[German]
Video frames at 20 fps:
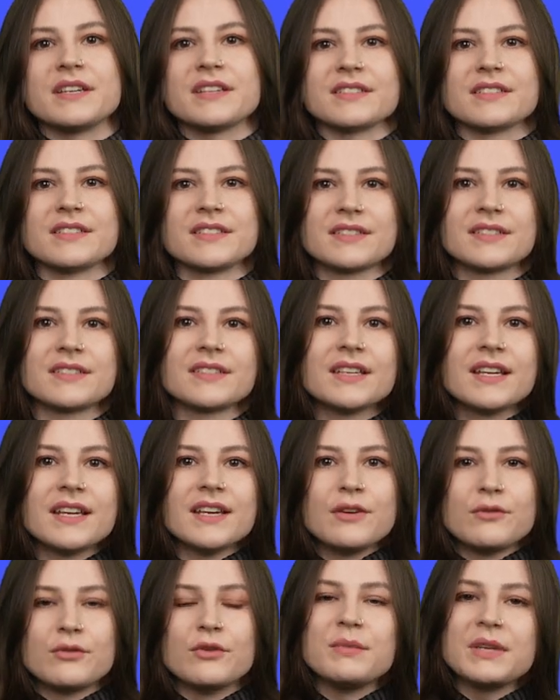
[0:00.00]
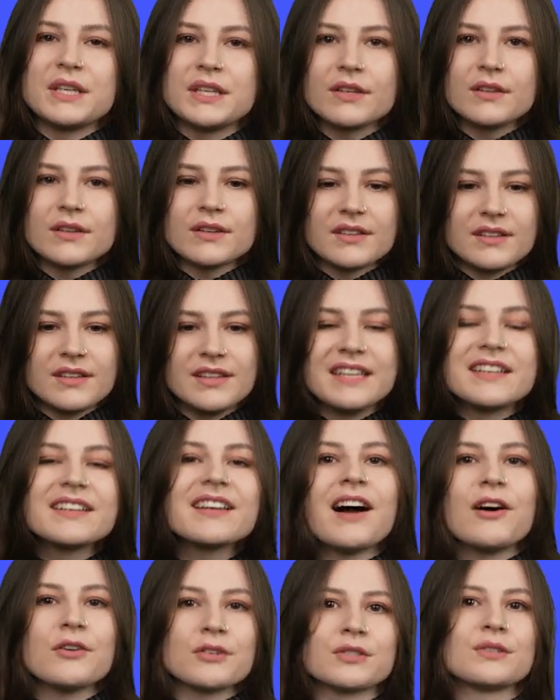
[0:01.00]
Das ist für mich
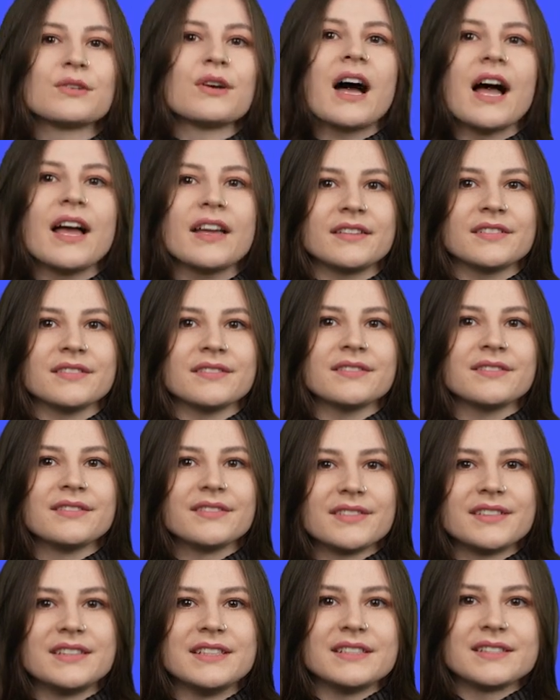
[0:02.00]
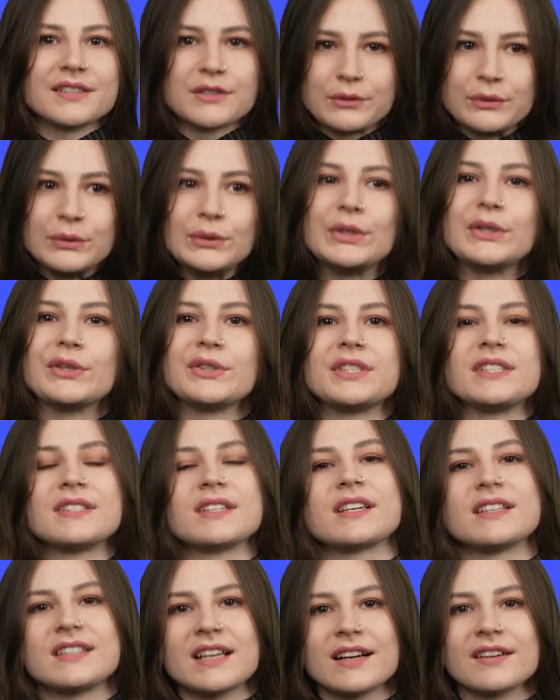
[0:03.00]
nicht auszuhalten, diese Gefühle und
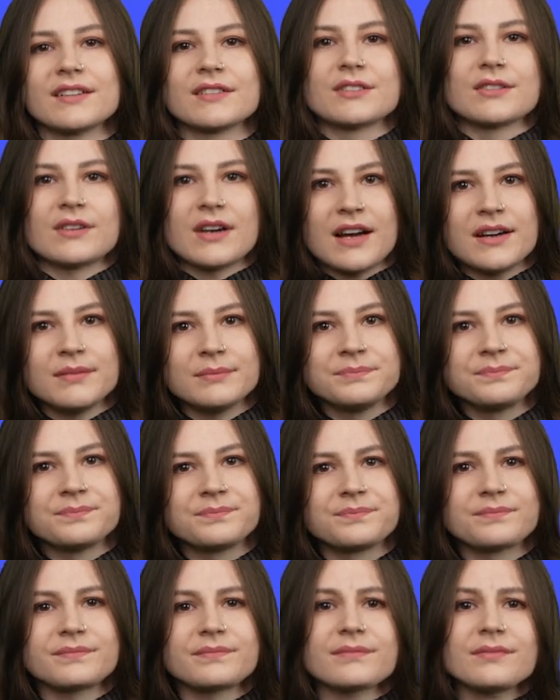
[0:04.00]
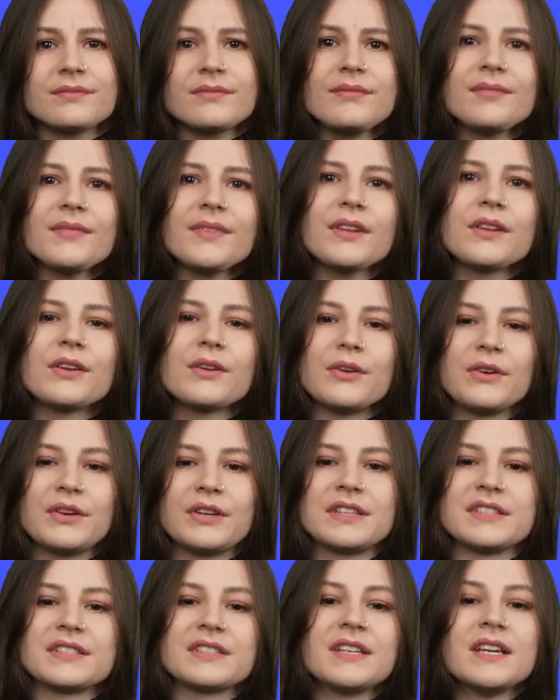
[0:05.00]
diese Gedanken zu haben.
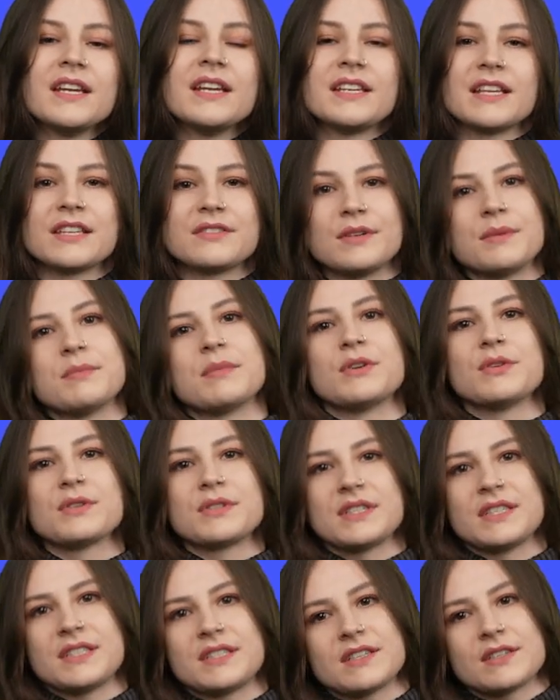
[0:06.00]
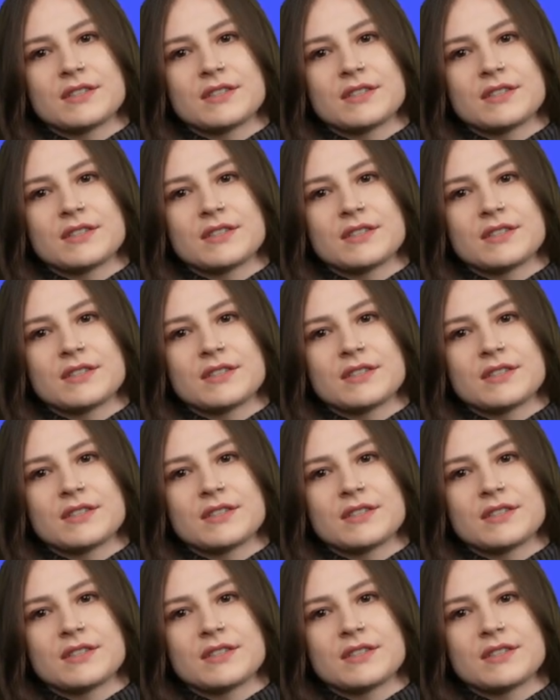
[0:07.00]
Und deswegen benutze ich